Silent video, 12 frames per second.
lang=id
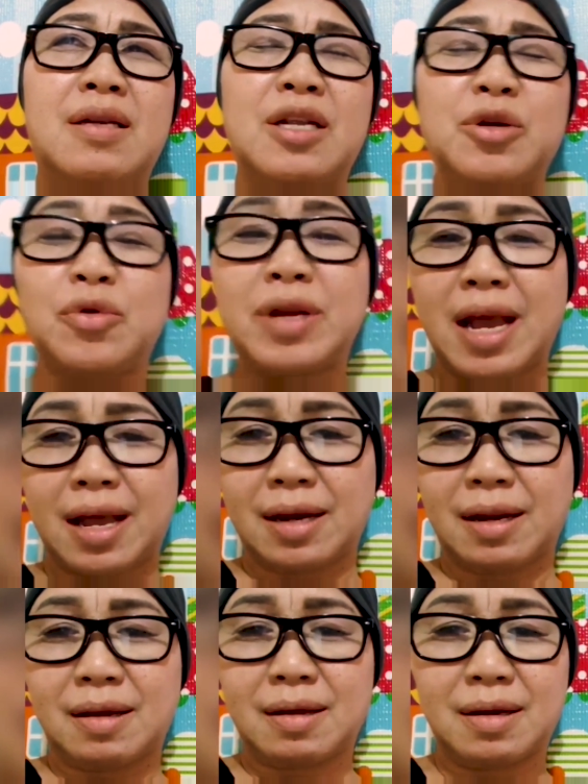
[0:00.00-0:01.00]
di dunia
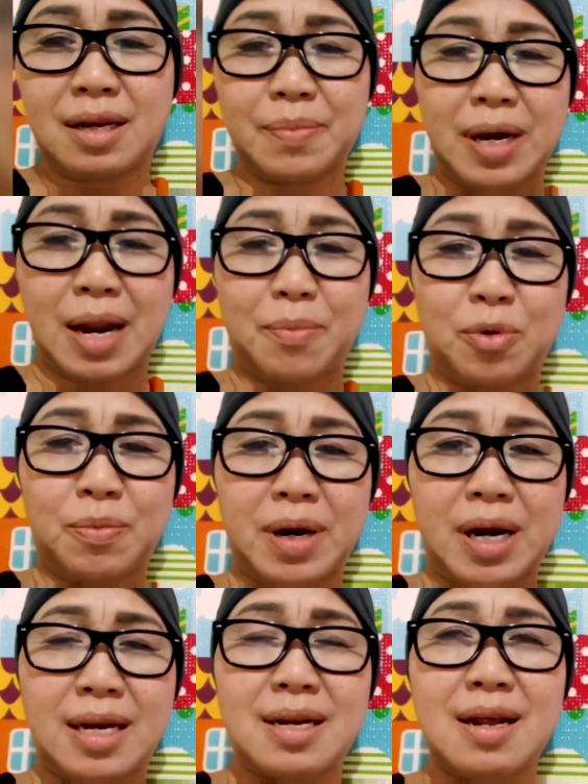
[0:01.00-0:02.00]
ini dimanapun
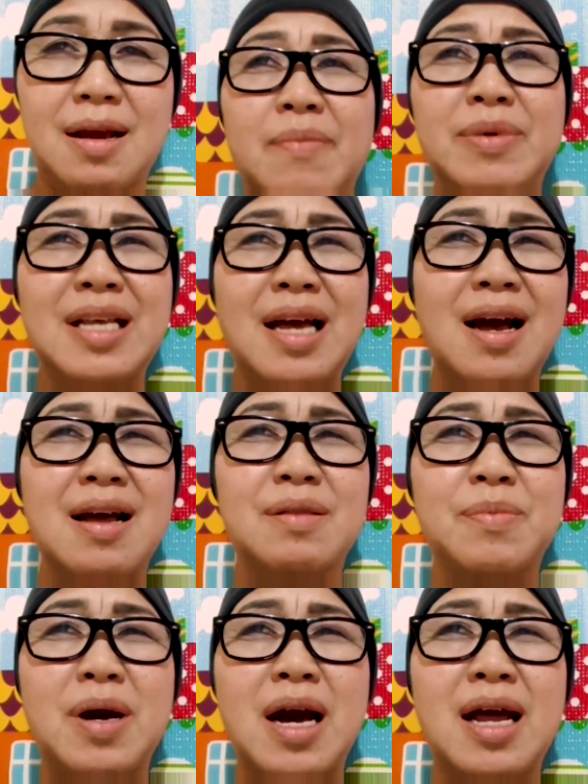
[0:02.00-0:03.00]
berada kami sangat
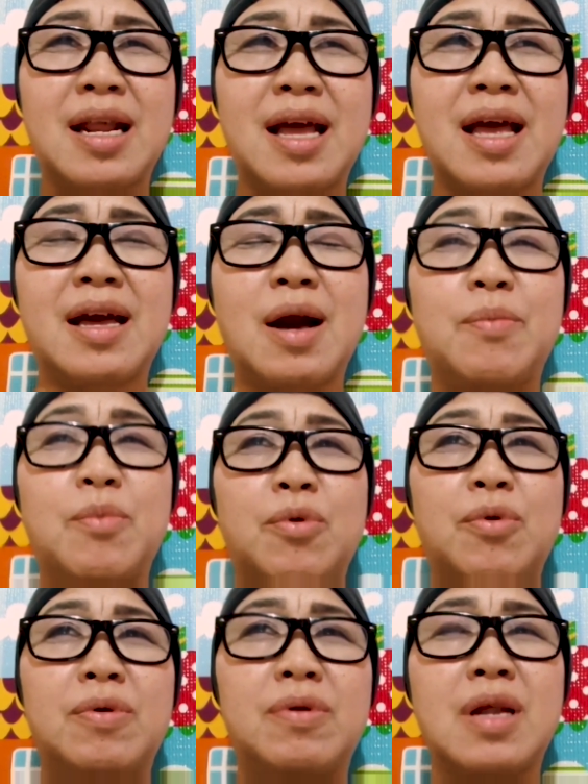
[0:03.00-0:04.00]
menghargai kamu
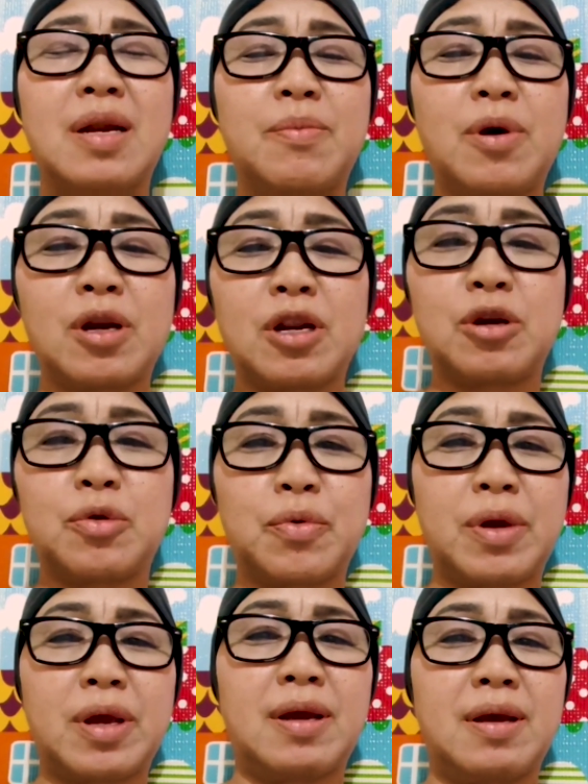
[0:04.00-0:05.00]
dan
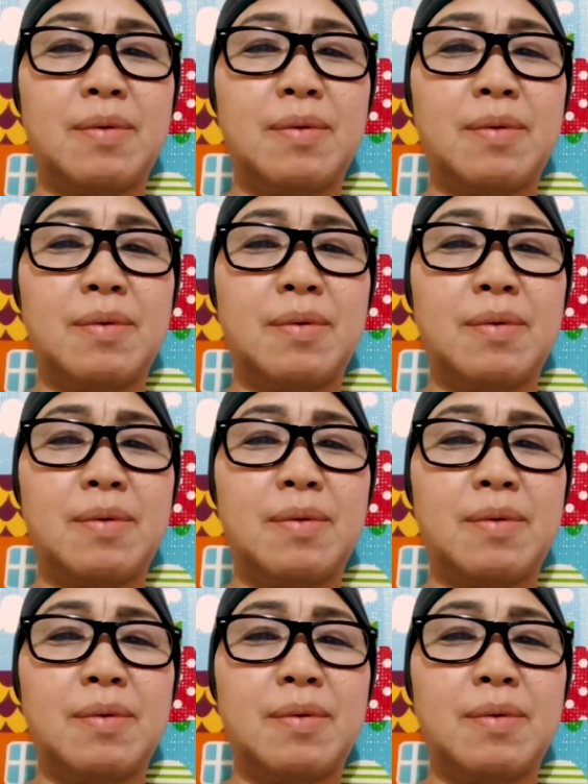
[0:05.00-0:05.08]
merindui